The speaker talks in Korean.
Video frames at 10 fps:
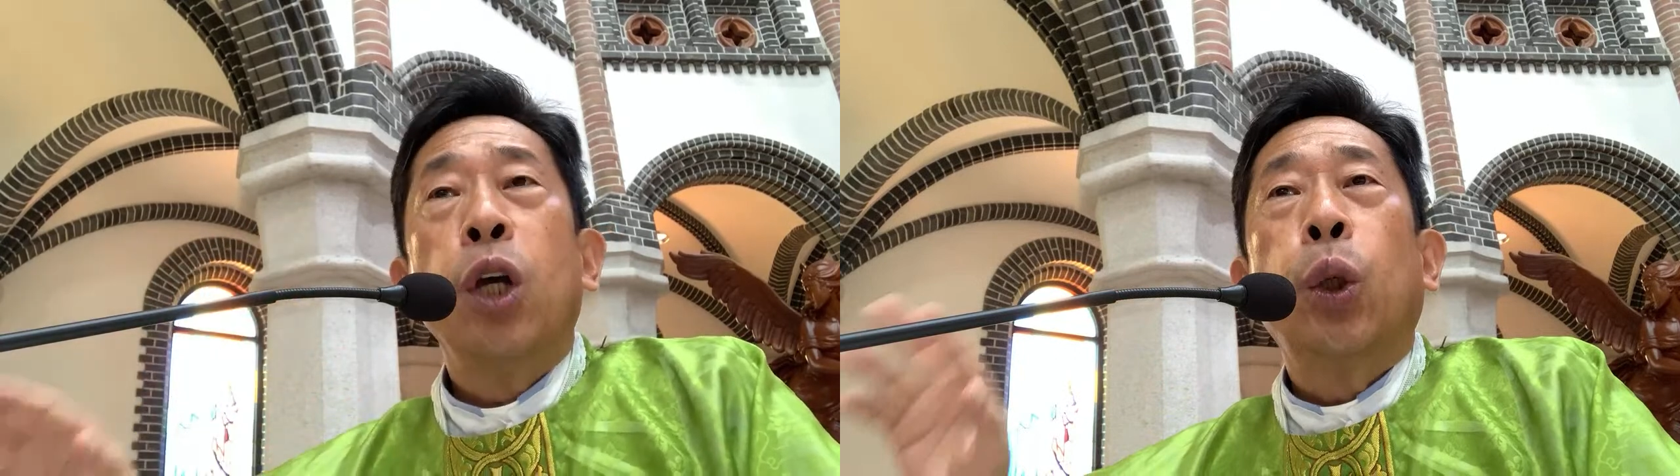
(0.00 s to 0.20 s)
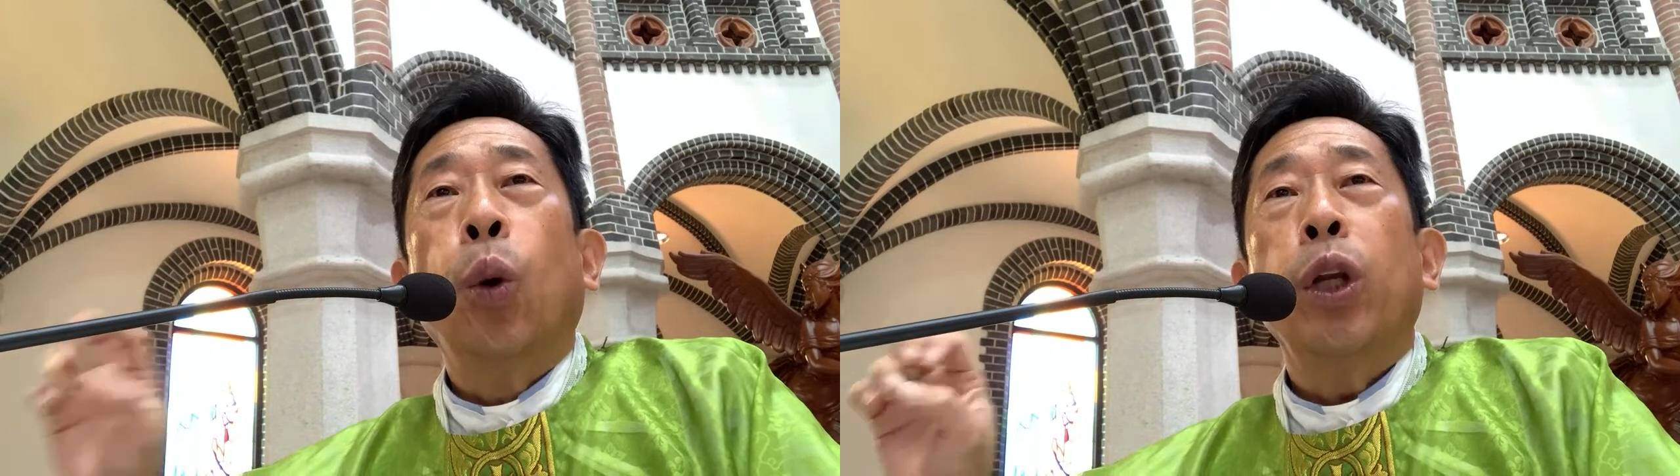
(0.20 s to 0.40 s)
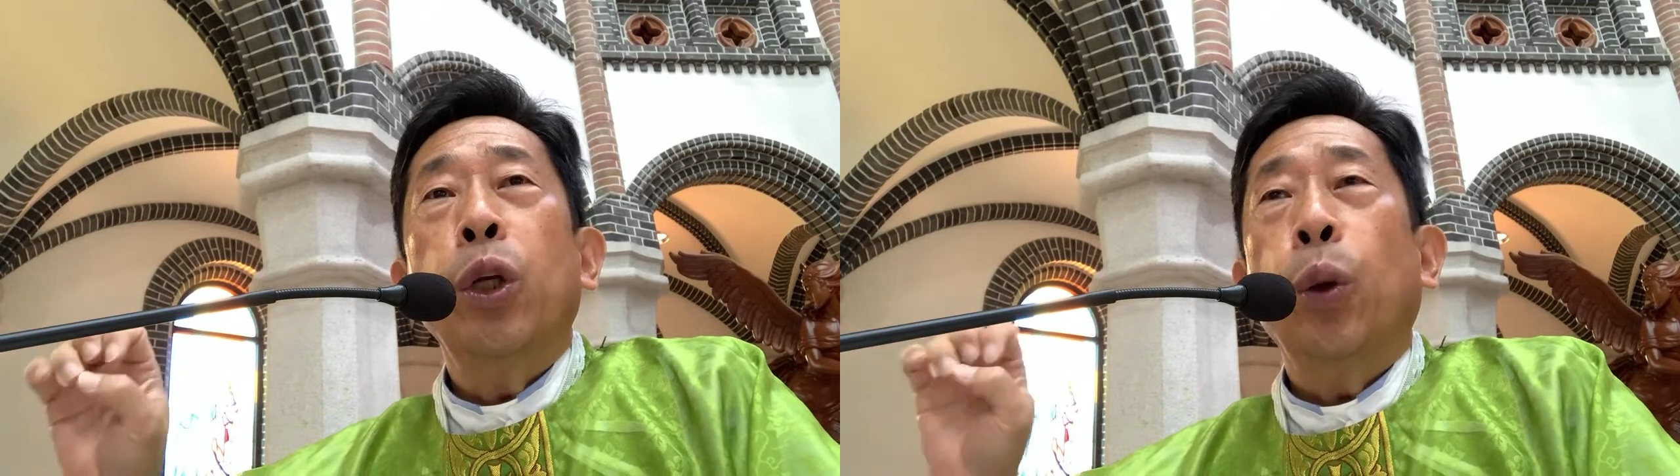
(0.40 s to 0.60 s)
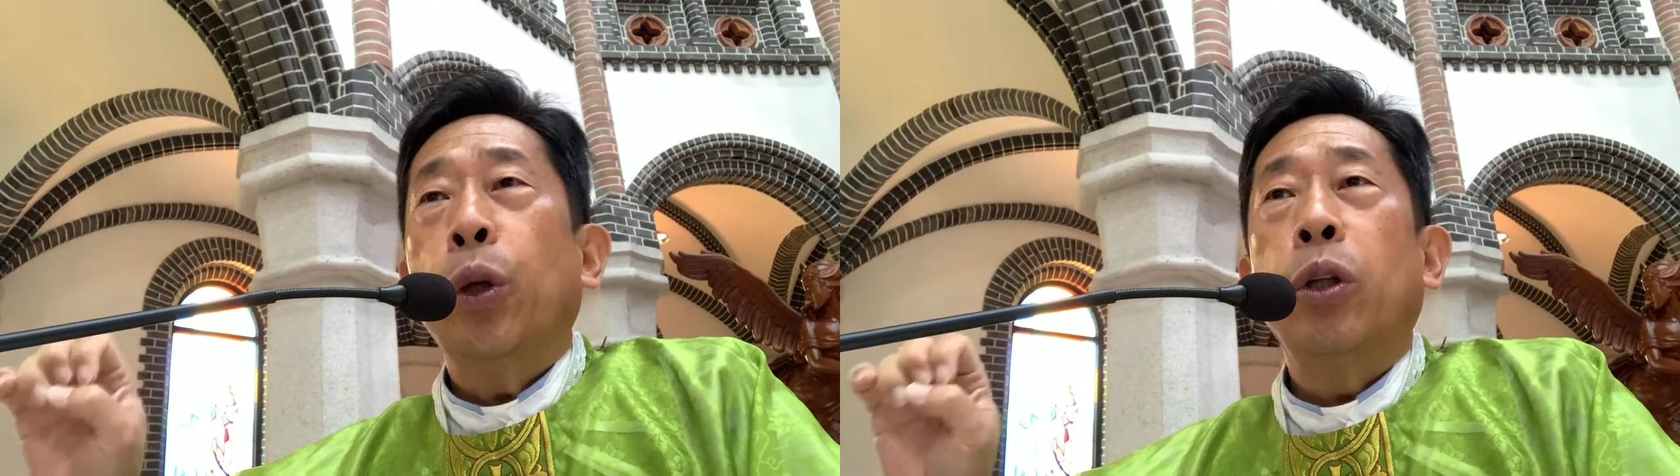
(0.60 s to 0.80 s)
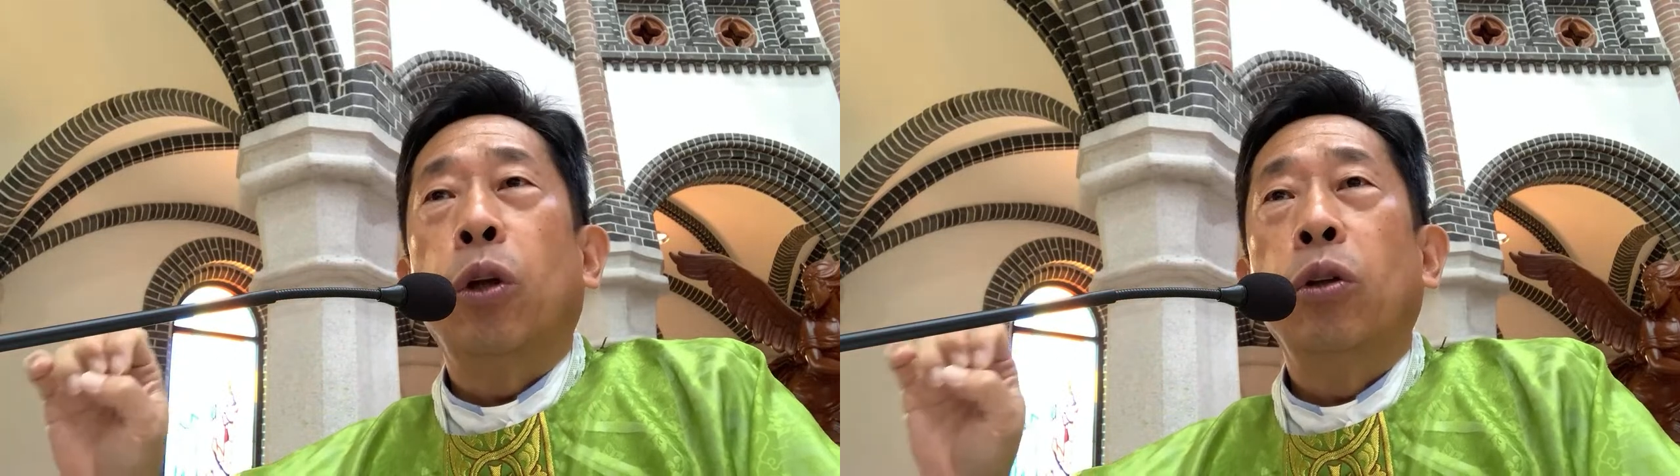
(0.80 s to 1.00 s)
교리
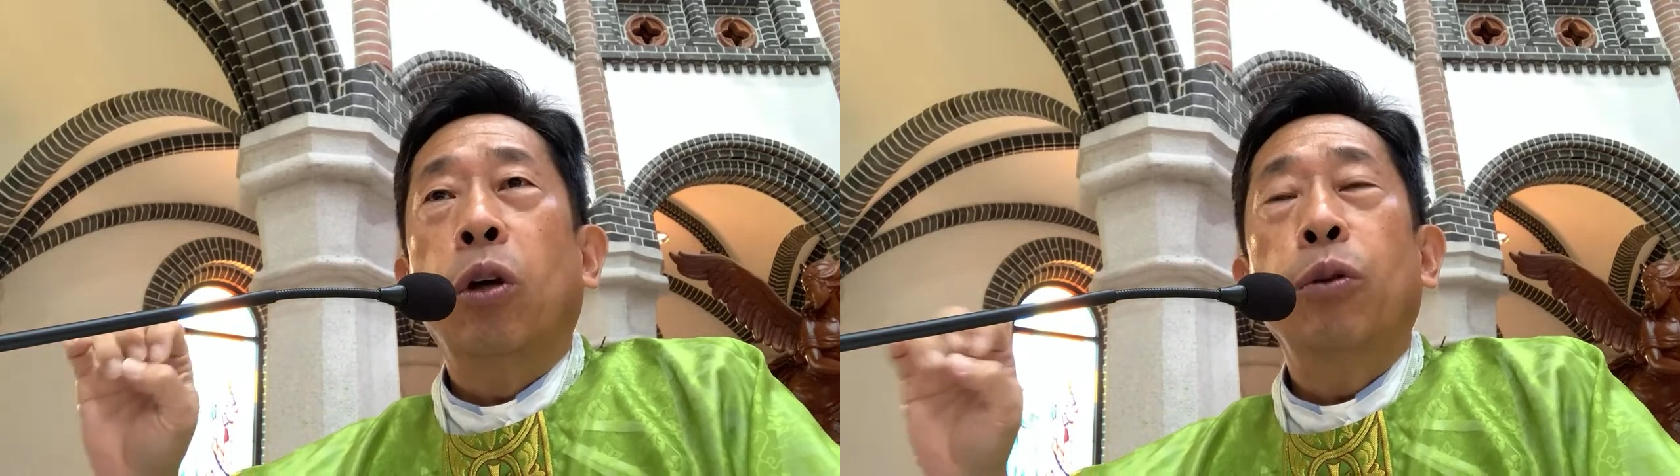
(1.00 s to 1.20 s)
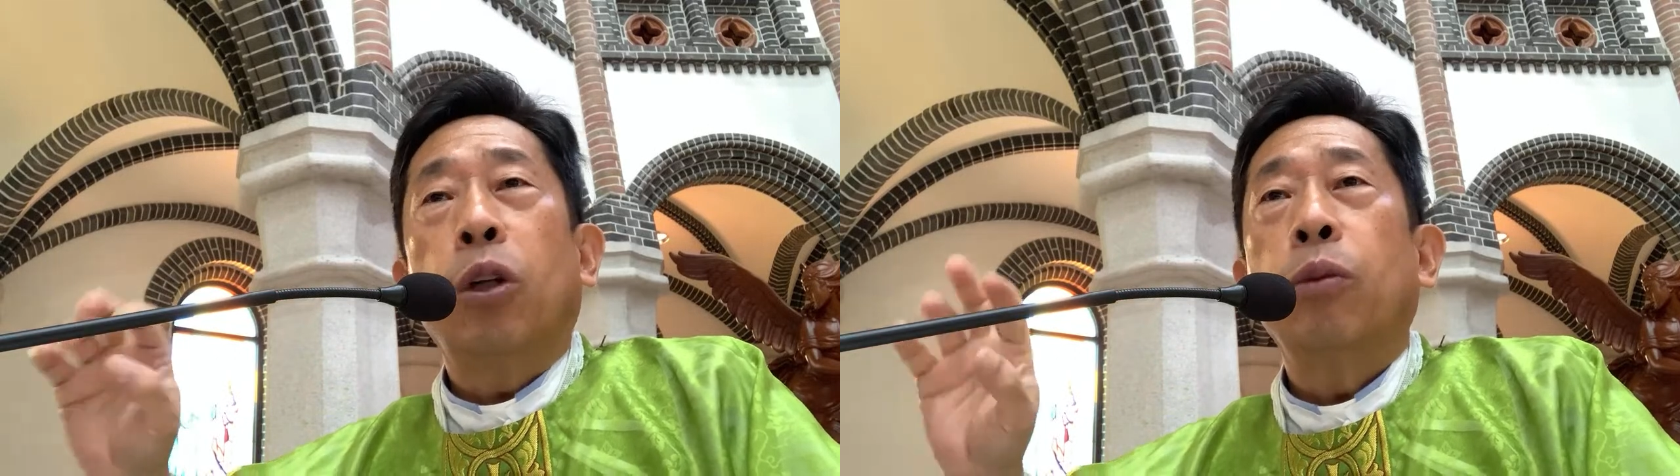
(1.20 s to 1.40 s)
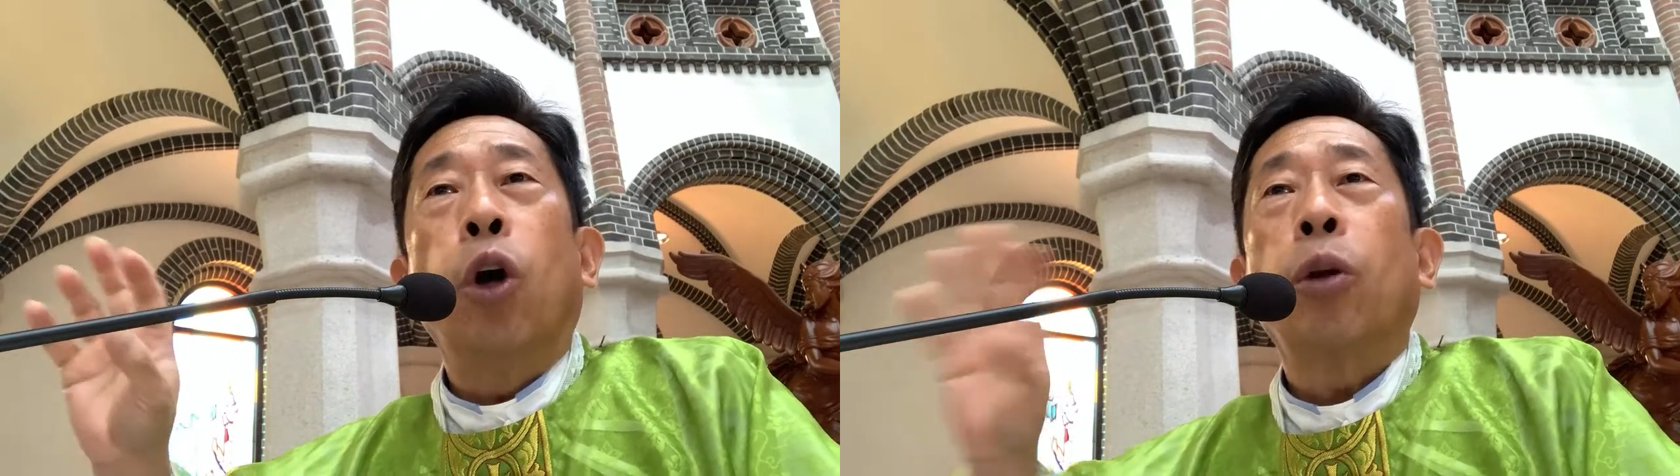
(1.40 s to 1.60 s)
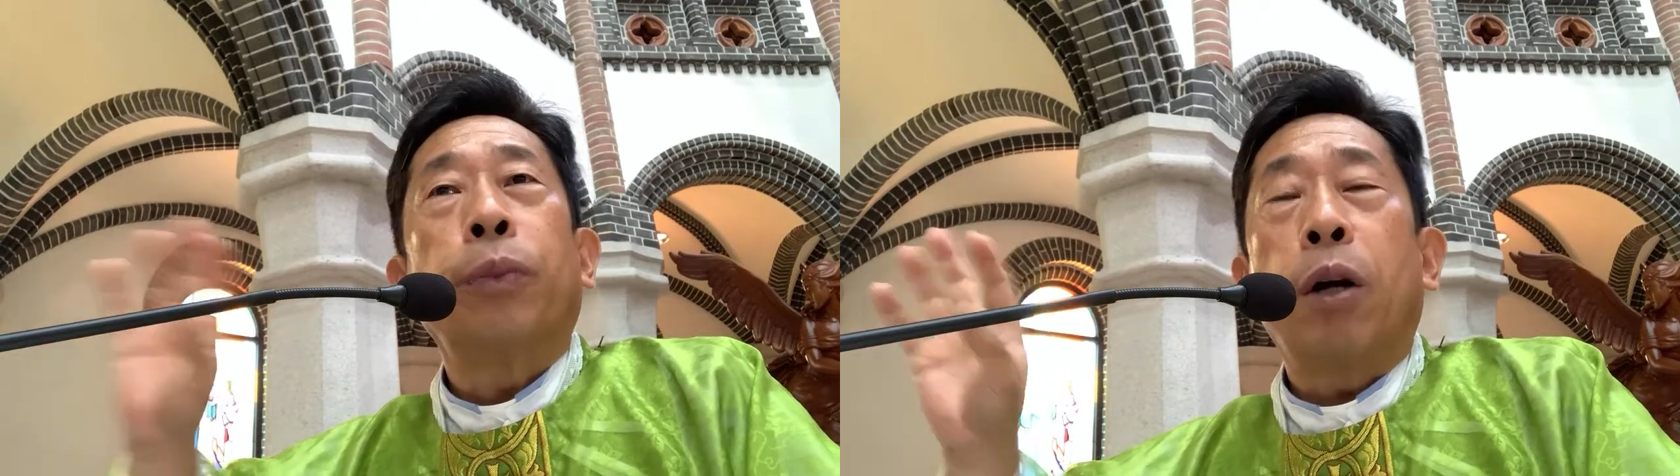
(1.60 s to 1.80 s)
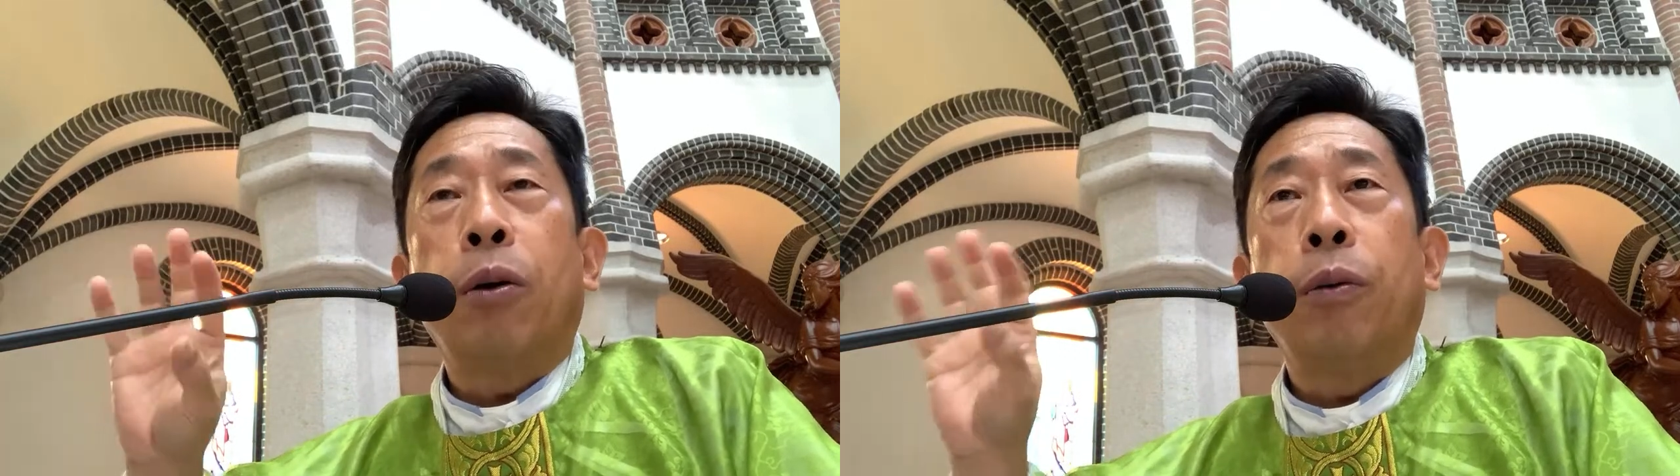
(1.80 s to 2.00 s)
교리 너무 여러분
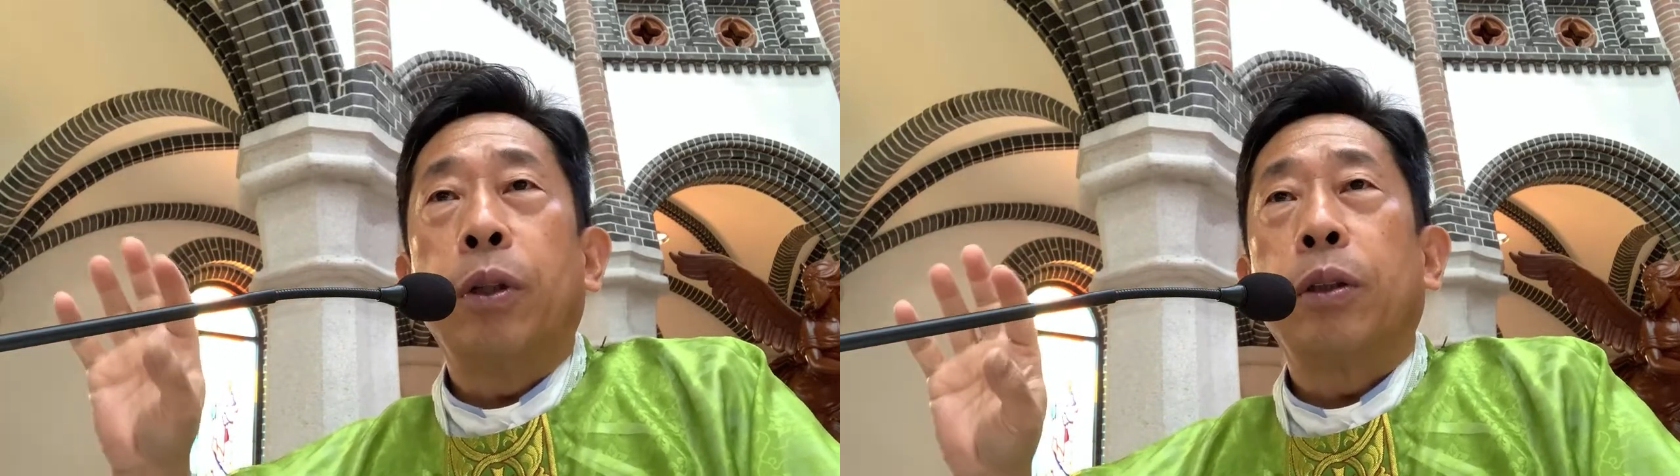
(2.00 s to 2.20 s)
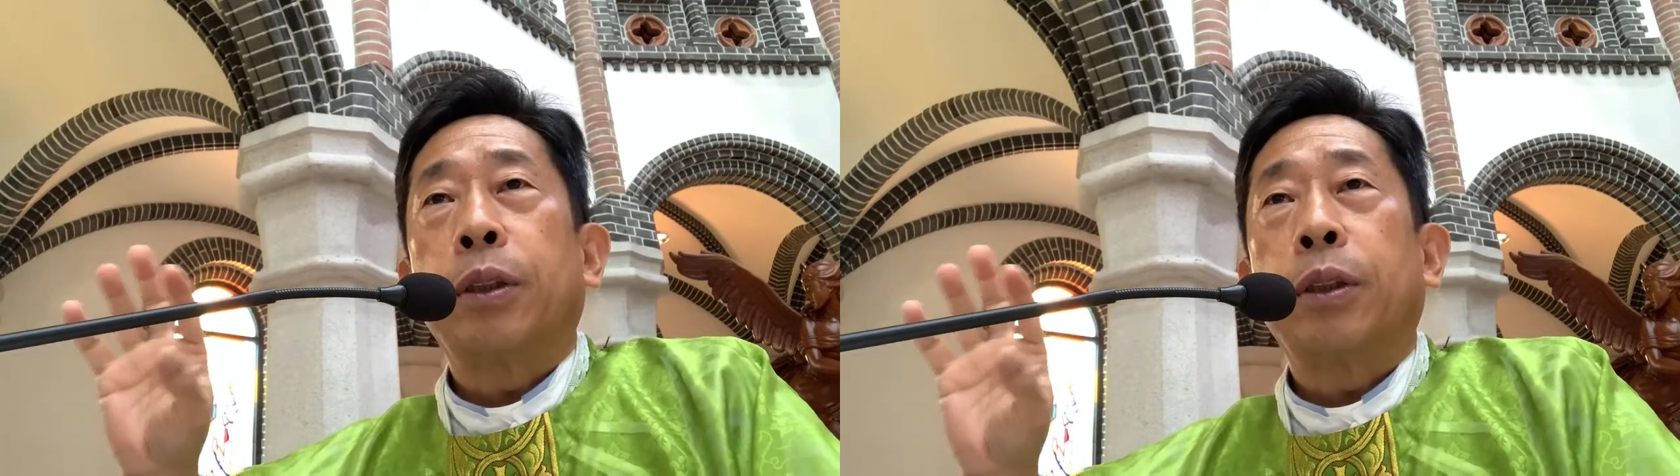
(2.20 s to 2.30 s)
어렵다고